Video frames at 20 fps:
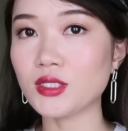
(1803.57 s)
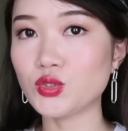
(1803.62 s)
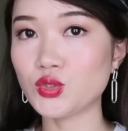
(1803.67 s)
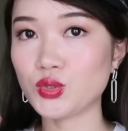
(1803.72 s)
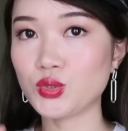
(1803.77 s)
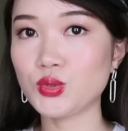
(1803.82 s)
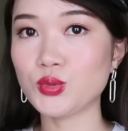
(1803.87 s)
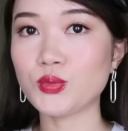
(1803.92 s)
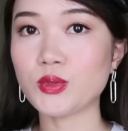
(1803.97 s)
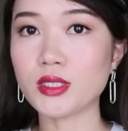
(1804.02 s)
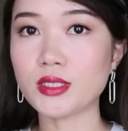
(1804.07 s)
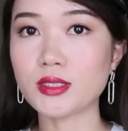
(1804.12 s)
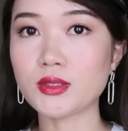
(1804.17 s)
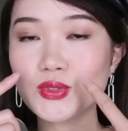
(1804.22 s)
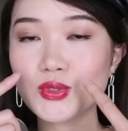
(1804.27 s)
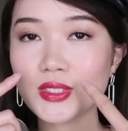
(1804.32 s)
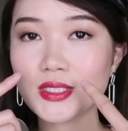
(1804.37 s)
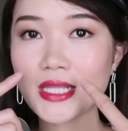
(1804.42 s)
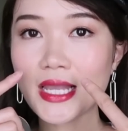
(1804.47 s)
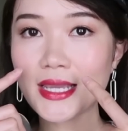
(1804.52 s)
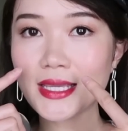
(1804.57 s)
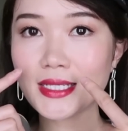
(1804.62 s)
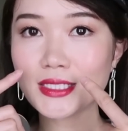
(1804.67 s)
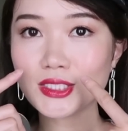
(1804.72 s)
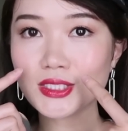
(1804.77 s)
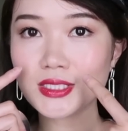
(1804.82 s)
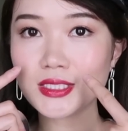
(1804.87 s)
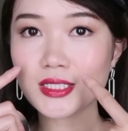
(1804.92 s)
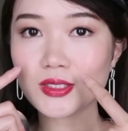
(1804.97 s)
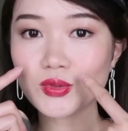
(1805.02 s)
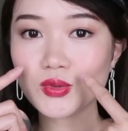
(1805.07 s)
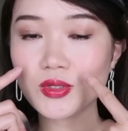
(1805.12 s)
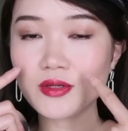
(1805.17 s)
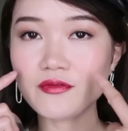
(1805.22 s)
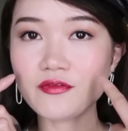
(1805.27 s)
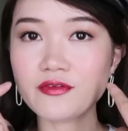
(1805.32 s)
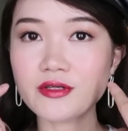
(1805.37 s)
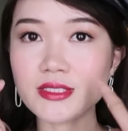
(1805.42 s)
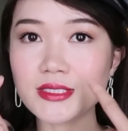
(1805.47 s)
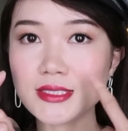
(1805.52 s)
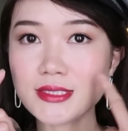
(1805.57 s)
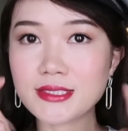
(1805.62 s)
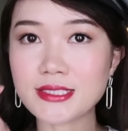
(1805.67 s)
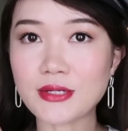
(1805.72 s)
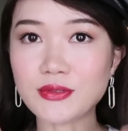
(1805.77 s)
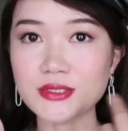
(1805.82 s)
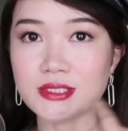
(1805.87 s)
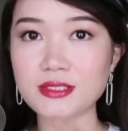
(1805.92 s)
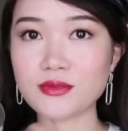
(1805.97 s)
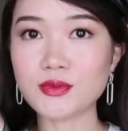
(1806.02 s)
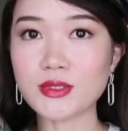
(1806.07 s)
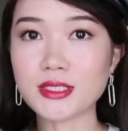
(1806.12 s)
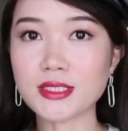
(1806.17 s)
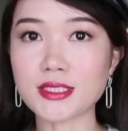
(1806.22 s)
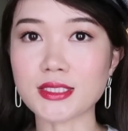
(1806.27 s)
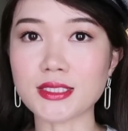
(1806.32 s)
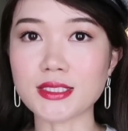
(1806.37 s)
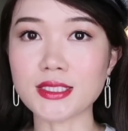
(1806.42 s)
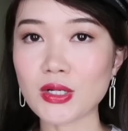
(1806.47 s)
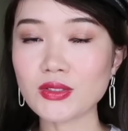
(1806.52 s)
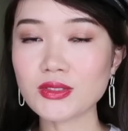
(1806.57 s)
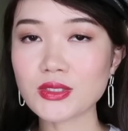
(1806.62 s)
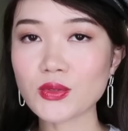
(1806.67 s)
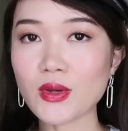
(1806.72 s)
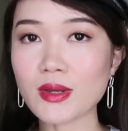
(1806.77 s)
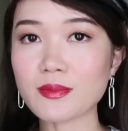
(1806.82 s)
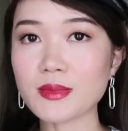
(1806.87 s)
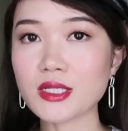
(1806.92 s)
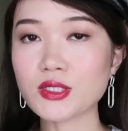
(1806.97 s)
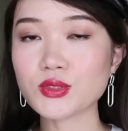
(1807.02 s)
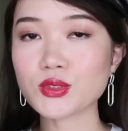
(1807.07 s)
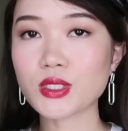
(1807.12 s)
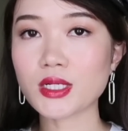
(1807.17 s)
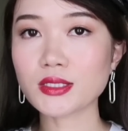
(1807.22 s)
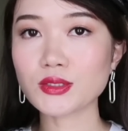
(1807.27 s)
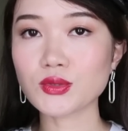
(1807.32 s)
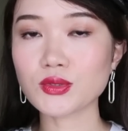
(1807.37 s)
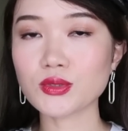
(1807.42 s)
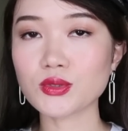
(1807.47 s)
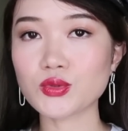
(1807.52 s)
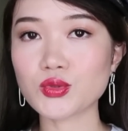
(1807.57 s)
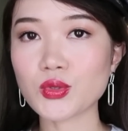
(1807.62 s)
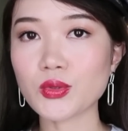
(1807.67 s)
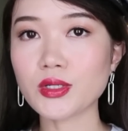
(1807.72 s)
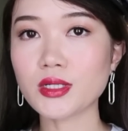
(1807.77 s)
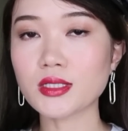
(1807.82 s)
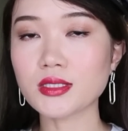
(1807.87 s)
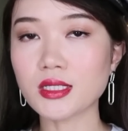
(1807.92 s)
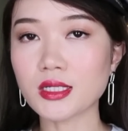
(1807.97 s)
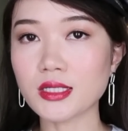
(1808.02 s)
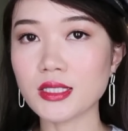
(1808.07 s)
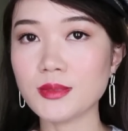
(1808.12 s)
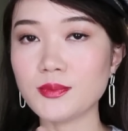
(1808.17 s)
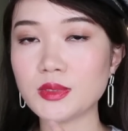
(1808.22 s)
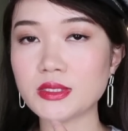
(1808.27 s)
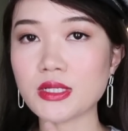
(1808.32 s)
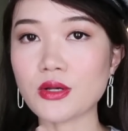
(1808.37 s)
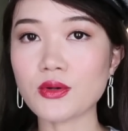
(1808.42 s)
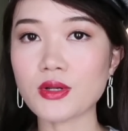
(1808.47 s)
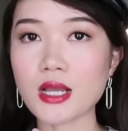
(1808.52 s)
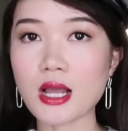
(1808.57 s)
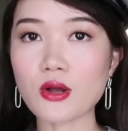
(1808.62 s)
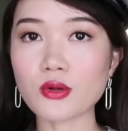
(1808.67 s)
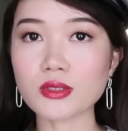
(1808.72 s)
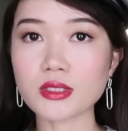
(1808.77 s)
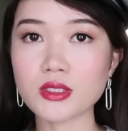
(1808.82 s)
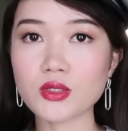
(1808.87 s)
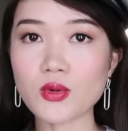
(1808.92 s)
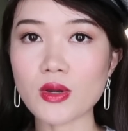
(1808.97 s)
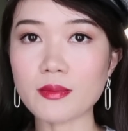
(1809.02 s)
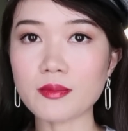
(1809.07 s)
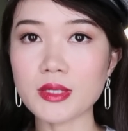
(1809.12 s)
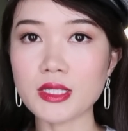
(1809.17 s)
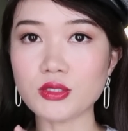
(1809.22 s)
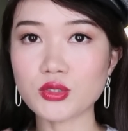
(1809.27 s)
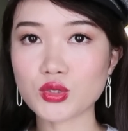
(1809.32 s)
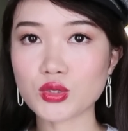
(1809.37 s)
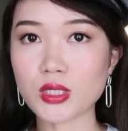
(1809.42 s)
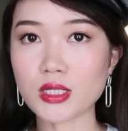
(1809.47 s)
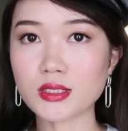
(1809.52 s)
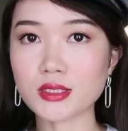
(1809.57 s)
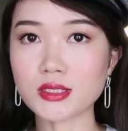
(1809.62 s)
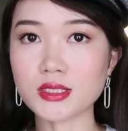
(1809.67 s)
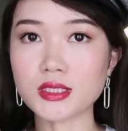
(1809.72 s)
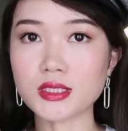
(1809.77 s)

以去纹，我觉得它也是能对付一些小细纹的。然后这款面霜就是综合能力比较高的一款面霜